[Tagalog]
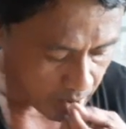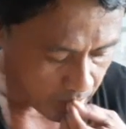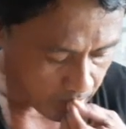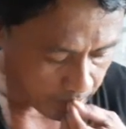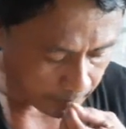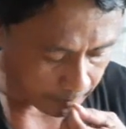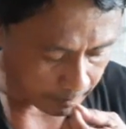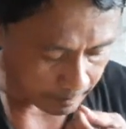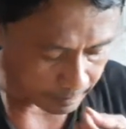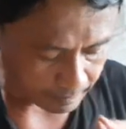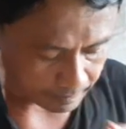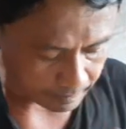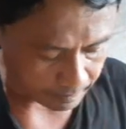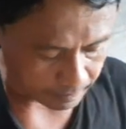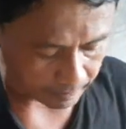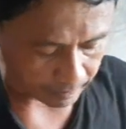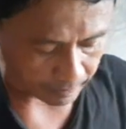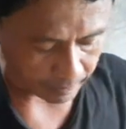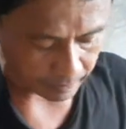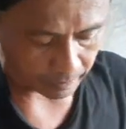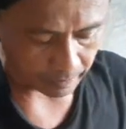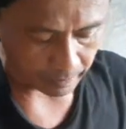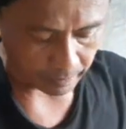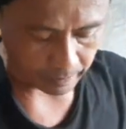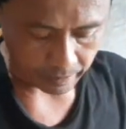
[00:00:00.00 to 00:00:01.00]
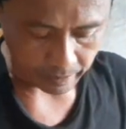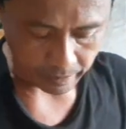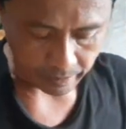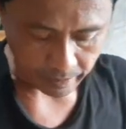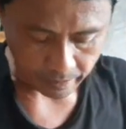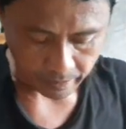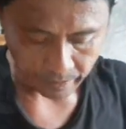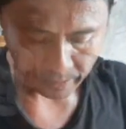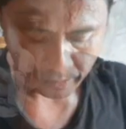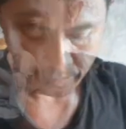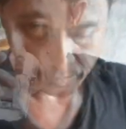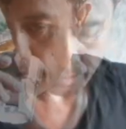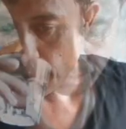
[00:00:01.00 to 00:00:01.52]
mga
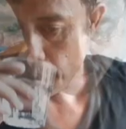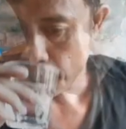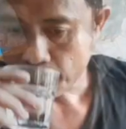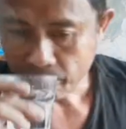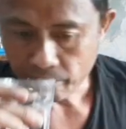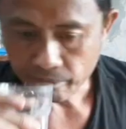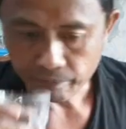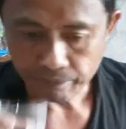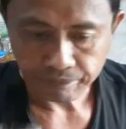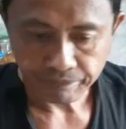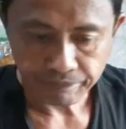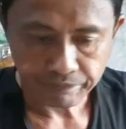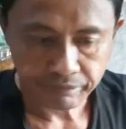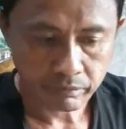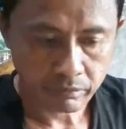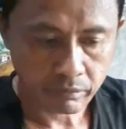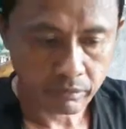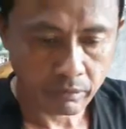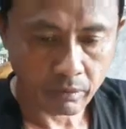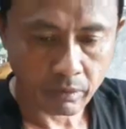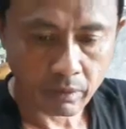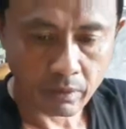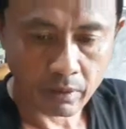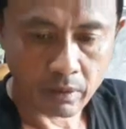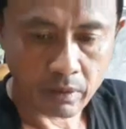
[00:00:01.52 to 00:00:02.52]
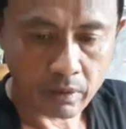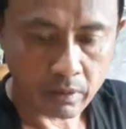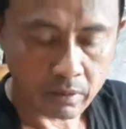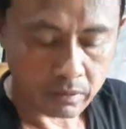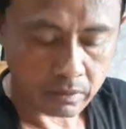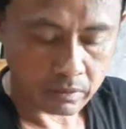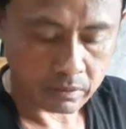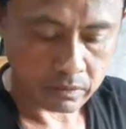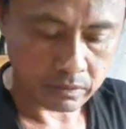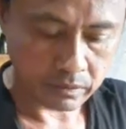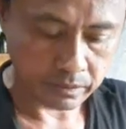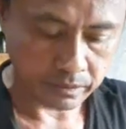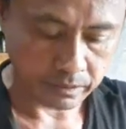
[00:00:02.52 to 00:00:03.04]
siniguro nga style
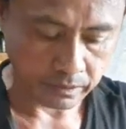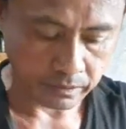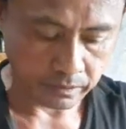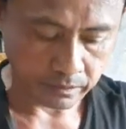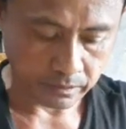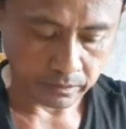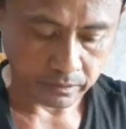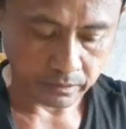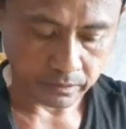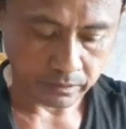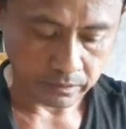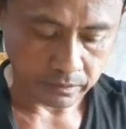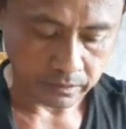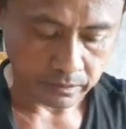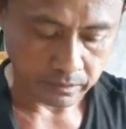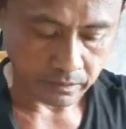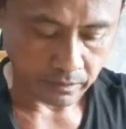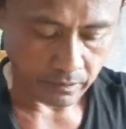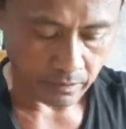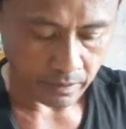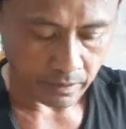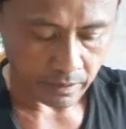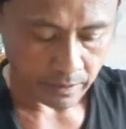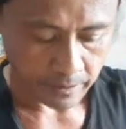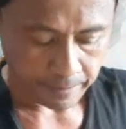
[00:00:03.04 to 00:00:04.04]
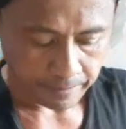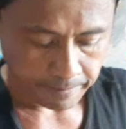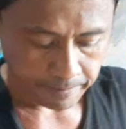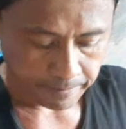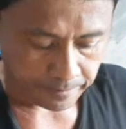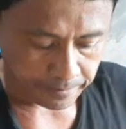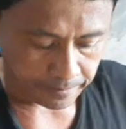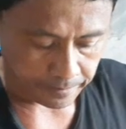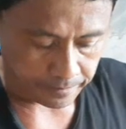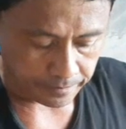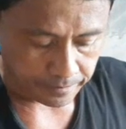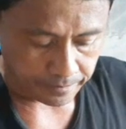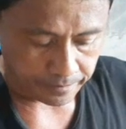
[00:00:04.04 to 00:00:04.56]
nga niya na ang gibuhat
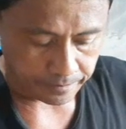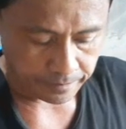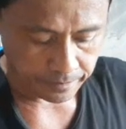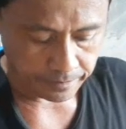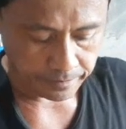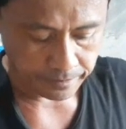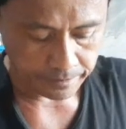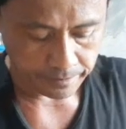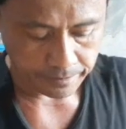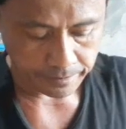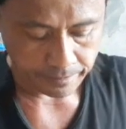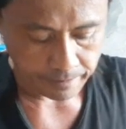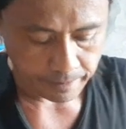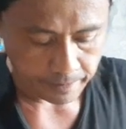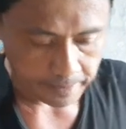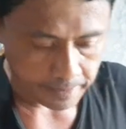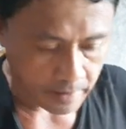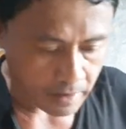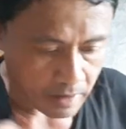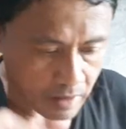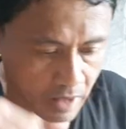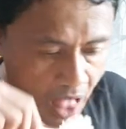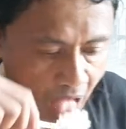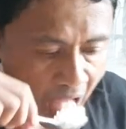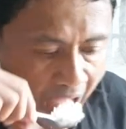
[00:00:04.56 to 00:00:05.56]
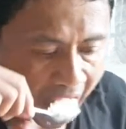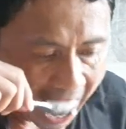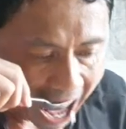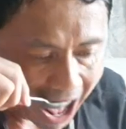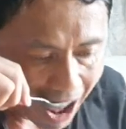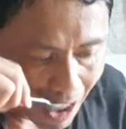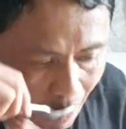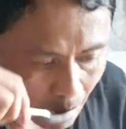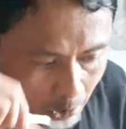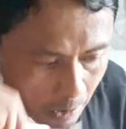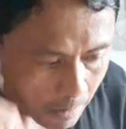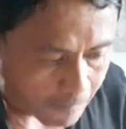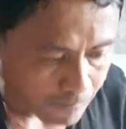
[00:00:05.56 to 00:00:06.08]
di nako ko magihaw og
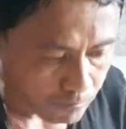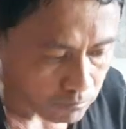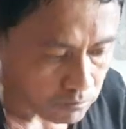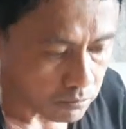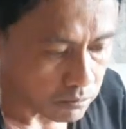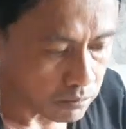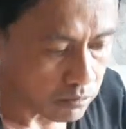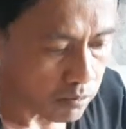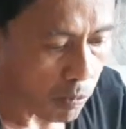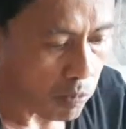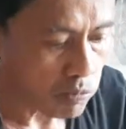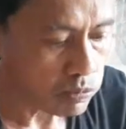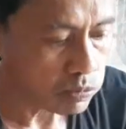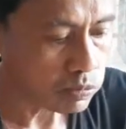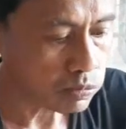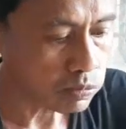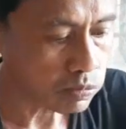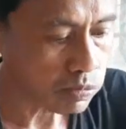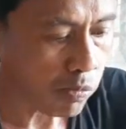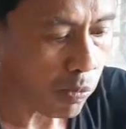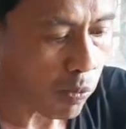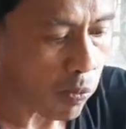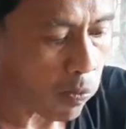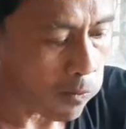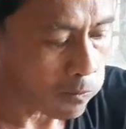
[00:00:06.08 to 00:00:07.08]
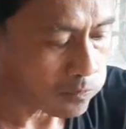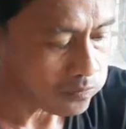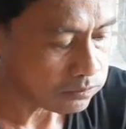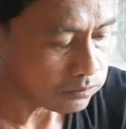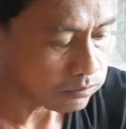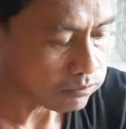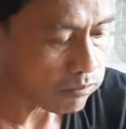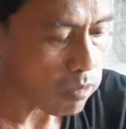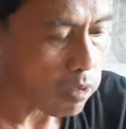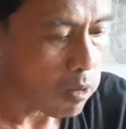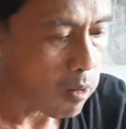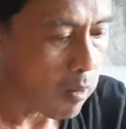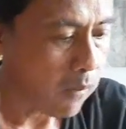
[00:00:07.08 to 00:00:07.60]
nakoy kauban
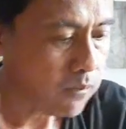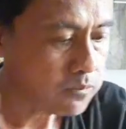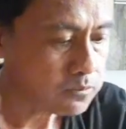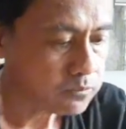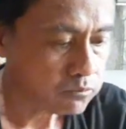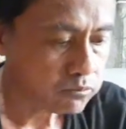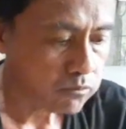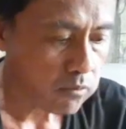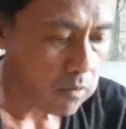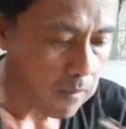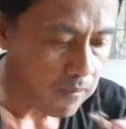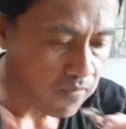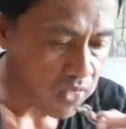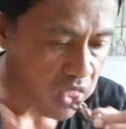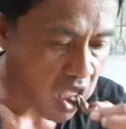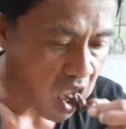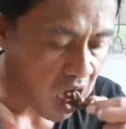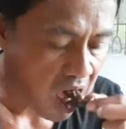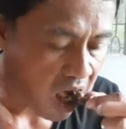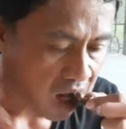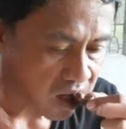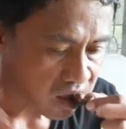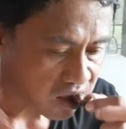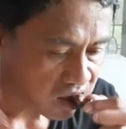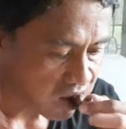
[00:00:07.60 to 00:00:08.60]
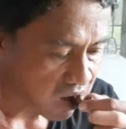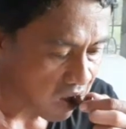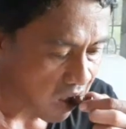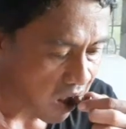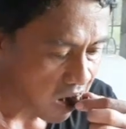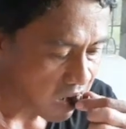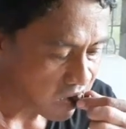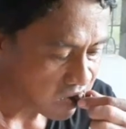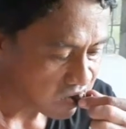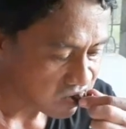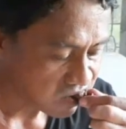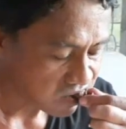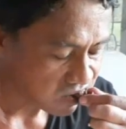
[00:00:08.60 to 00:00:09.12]
kung na kauban ko da subay
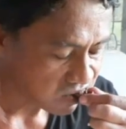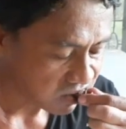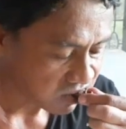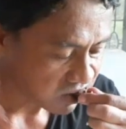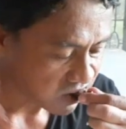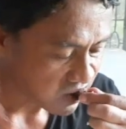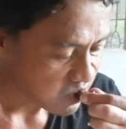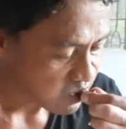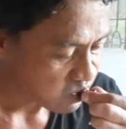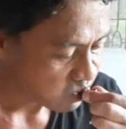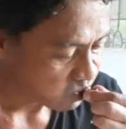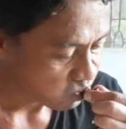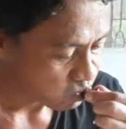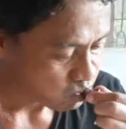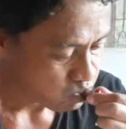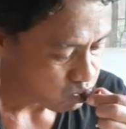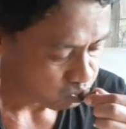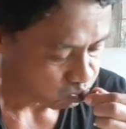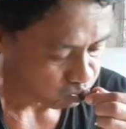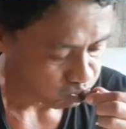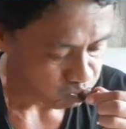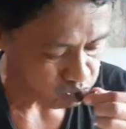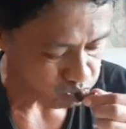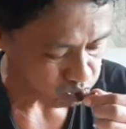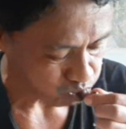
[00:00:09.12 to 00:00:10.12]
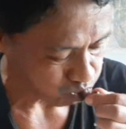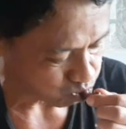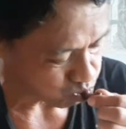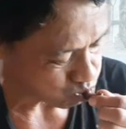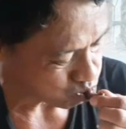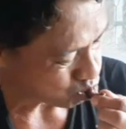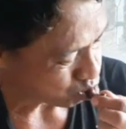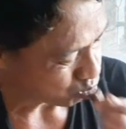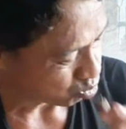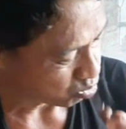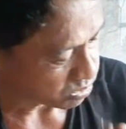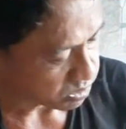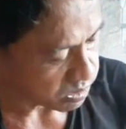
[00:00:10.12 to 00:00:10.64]
ah, sila magihaw kay ako na po mo
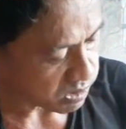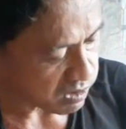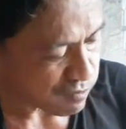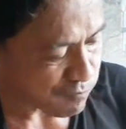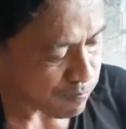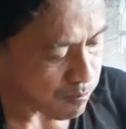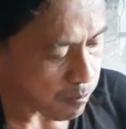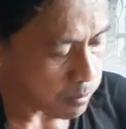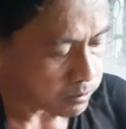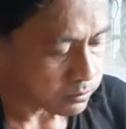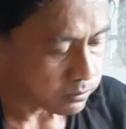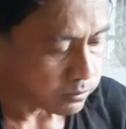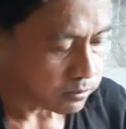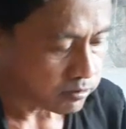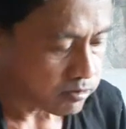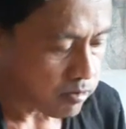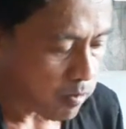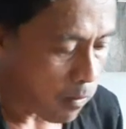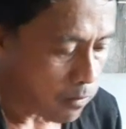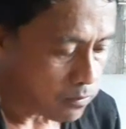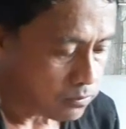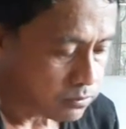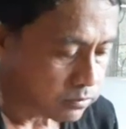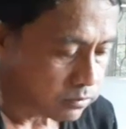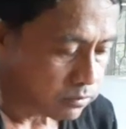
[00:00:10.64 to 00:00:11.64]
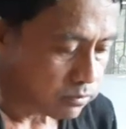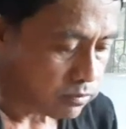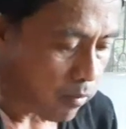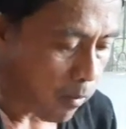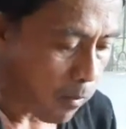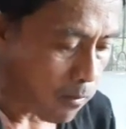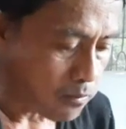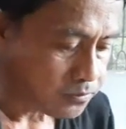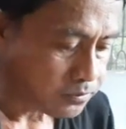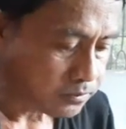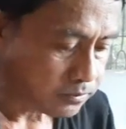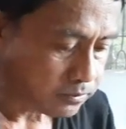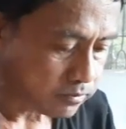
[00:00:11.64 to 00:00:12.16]
kaon liog na po yung
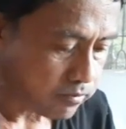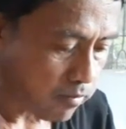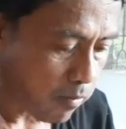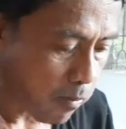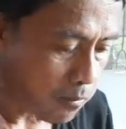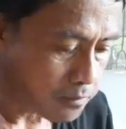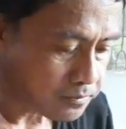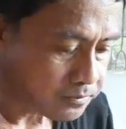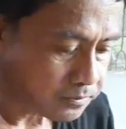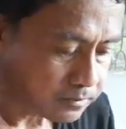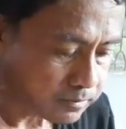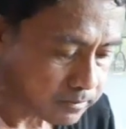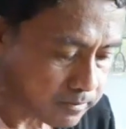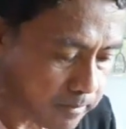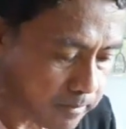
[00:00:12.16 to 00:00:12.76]
ibili nila